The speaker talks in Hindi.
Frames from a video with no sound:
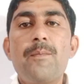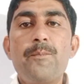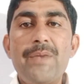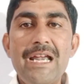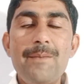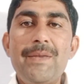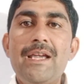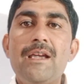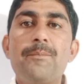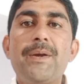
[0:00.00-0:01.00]
मेल में
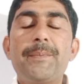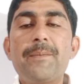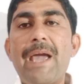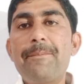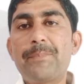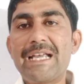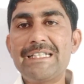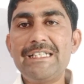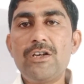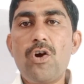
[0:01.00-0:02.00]
55 केजी
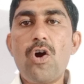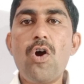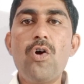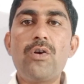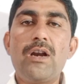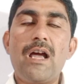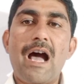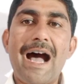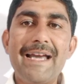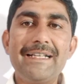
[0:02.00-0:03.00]
और
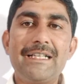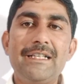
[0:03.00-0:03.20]
हाइट